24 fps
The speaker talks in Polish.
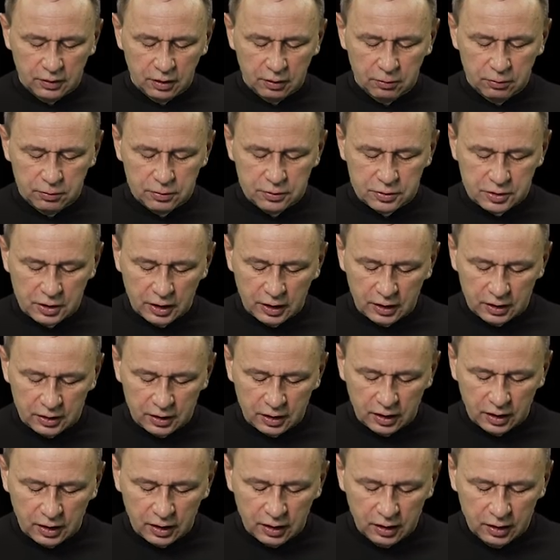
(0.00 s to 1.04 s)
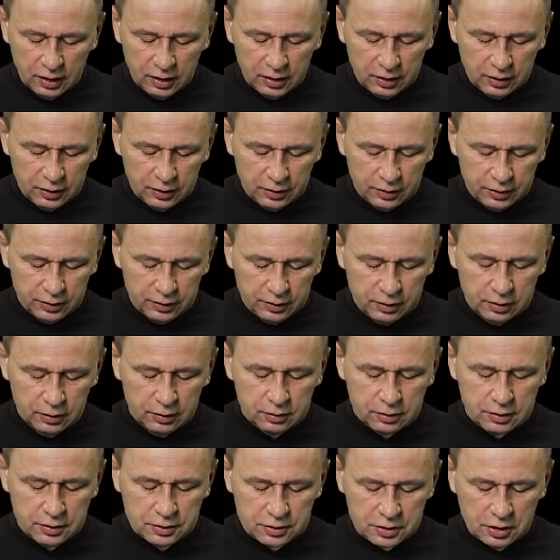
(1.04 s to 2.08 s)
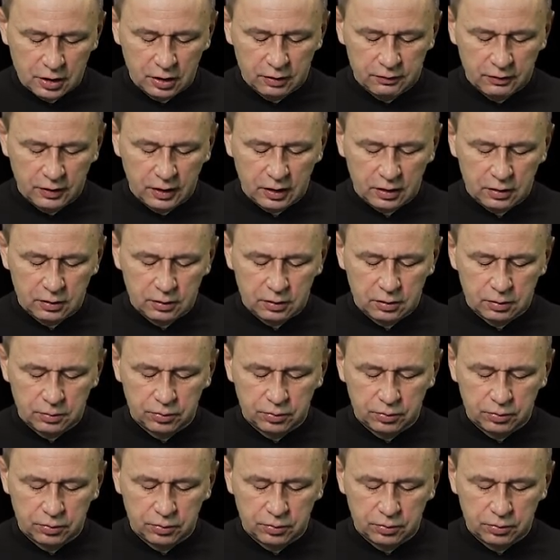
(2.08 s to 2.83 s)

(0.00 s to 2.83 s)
nauczania i ogrzewa go